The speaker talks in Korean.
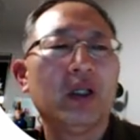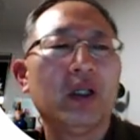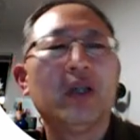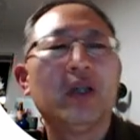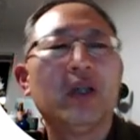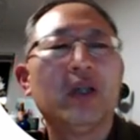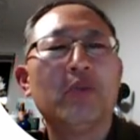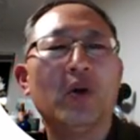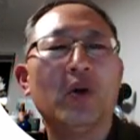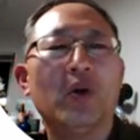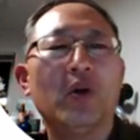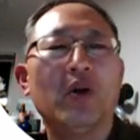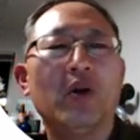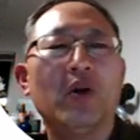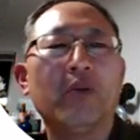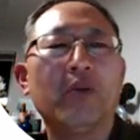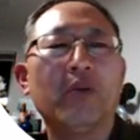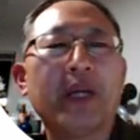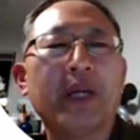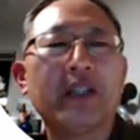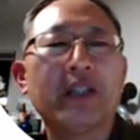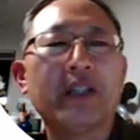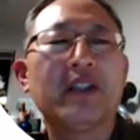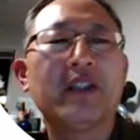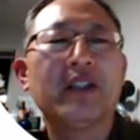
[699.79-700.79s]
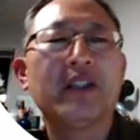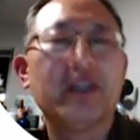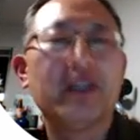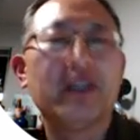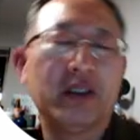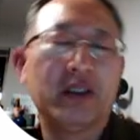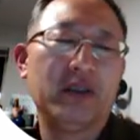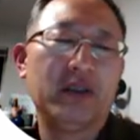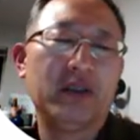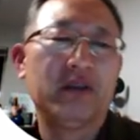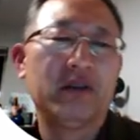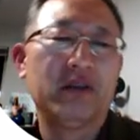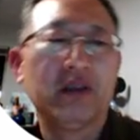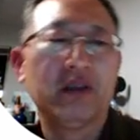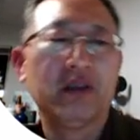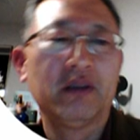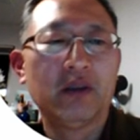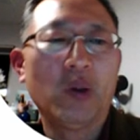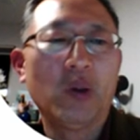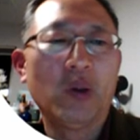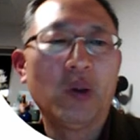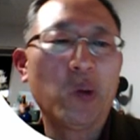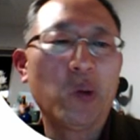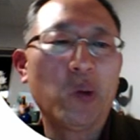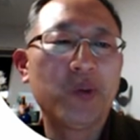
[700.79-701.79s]
뭐 백 년 전,
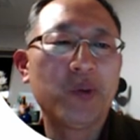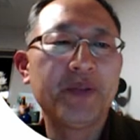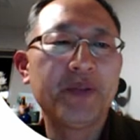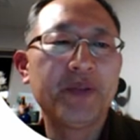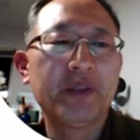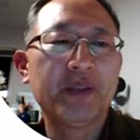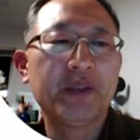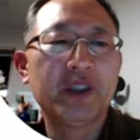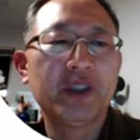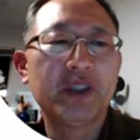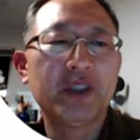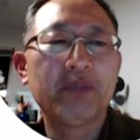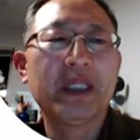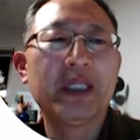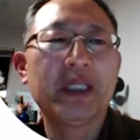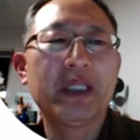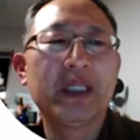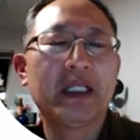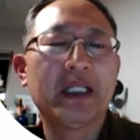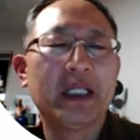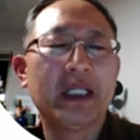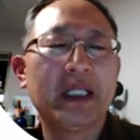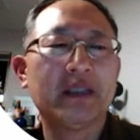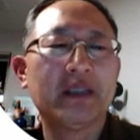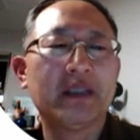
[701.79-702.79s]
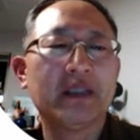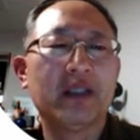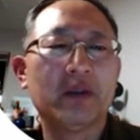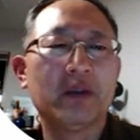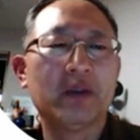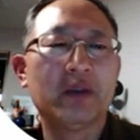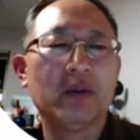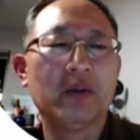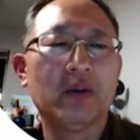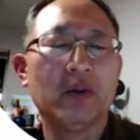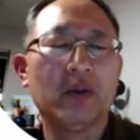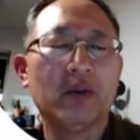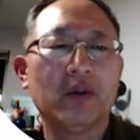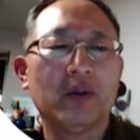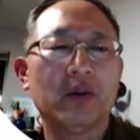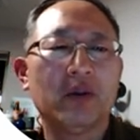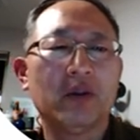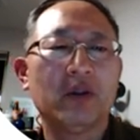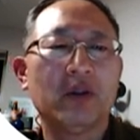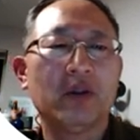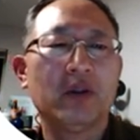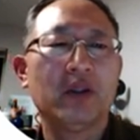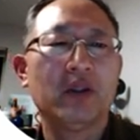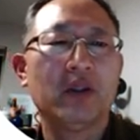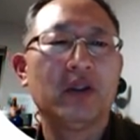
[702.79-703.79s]
오십 년 전만 하더라도
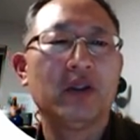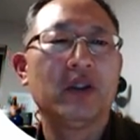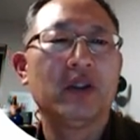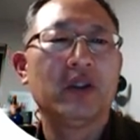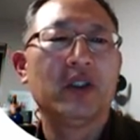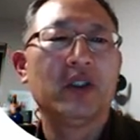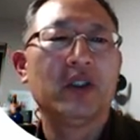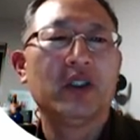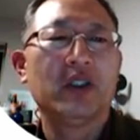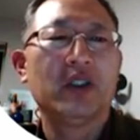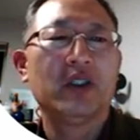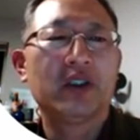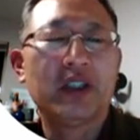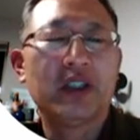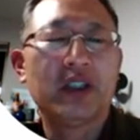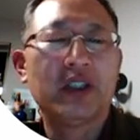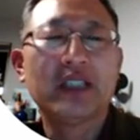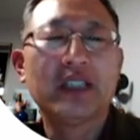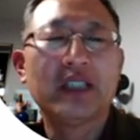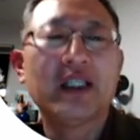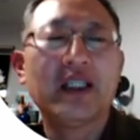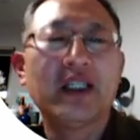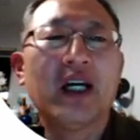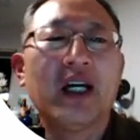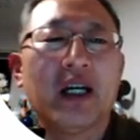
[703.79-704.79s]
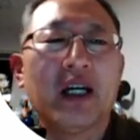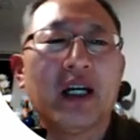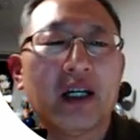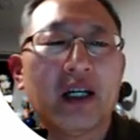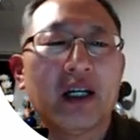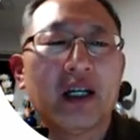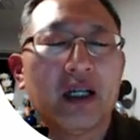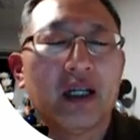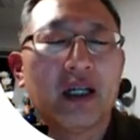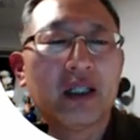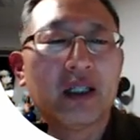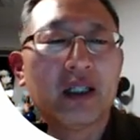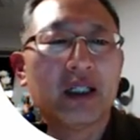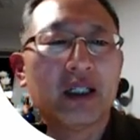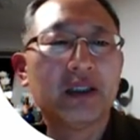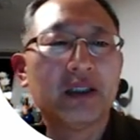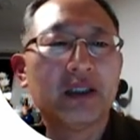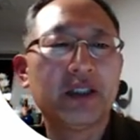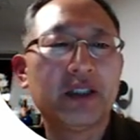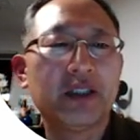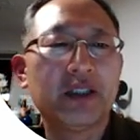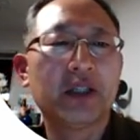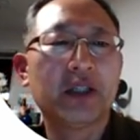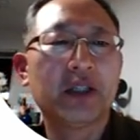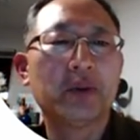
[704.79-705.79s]
철학사라는
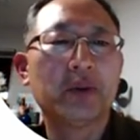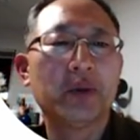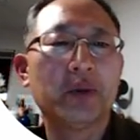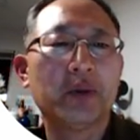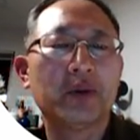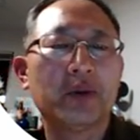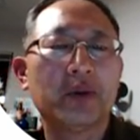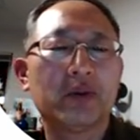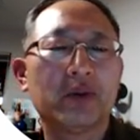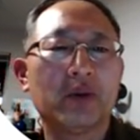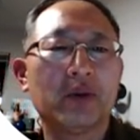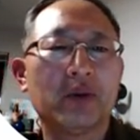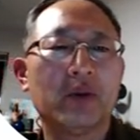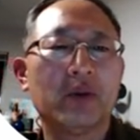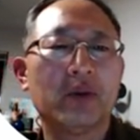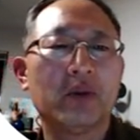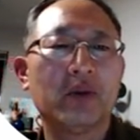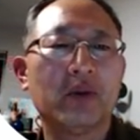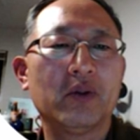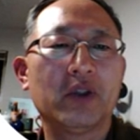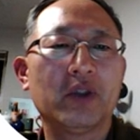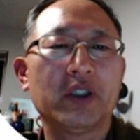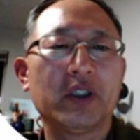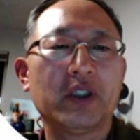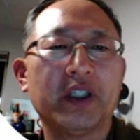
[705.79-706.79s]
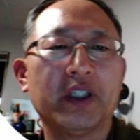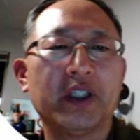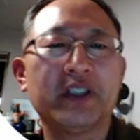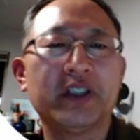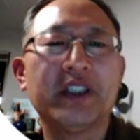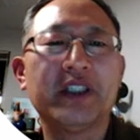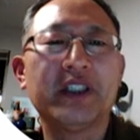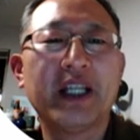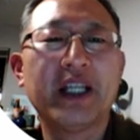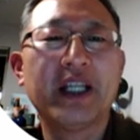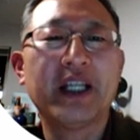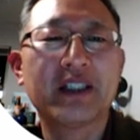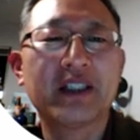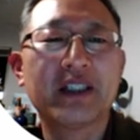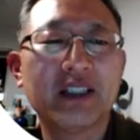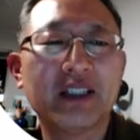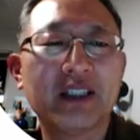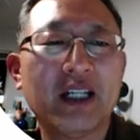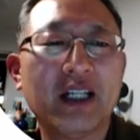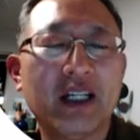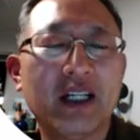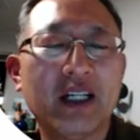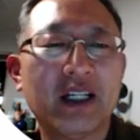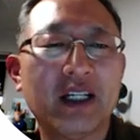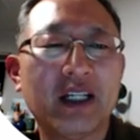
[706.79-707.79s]
책도 있고
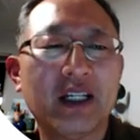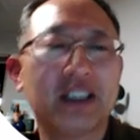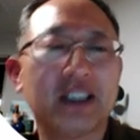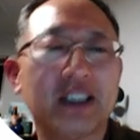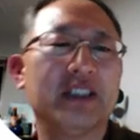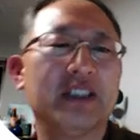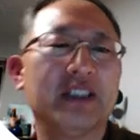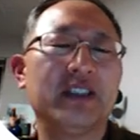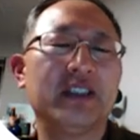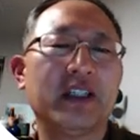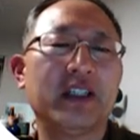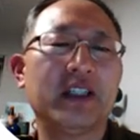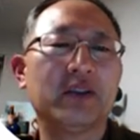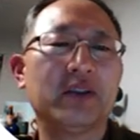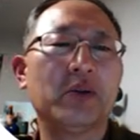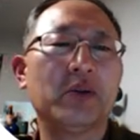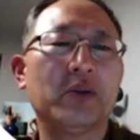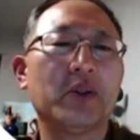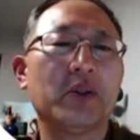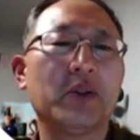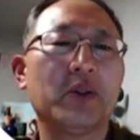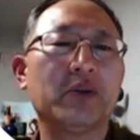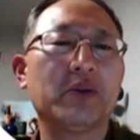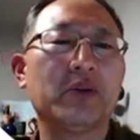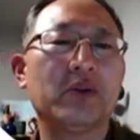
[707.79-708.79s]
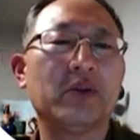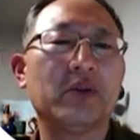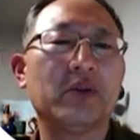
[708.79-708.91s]
경제학사라는 책도 있고